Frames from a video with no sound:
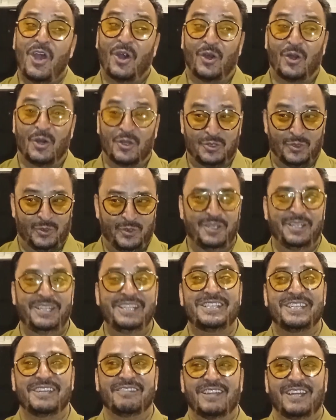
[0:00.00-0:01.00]
और जो
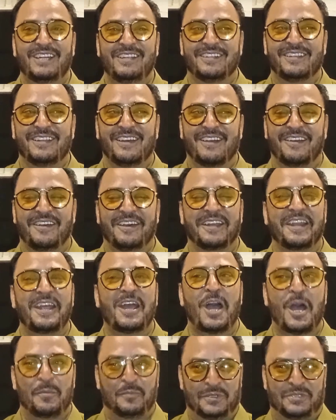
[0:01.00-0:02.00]
नीचे वाले अदाकार हैं
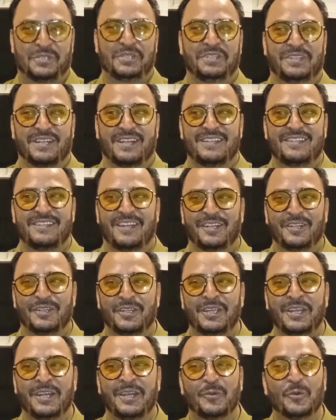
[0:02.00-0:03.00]
आप अच्छी तरह
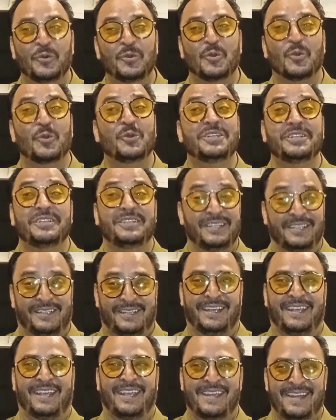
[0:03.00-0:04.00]
जानते हैं उनको ये
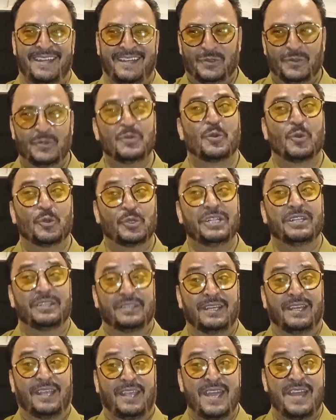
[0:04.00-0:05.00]
देते क्या हैं उनको
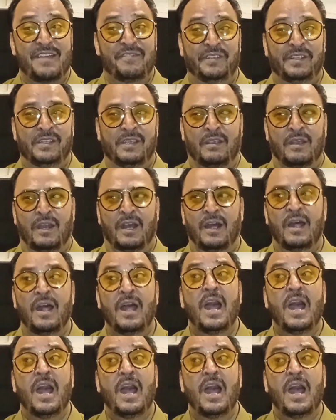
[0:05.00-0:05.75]
देते क्या हैं वीक का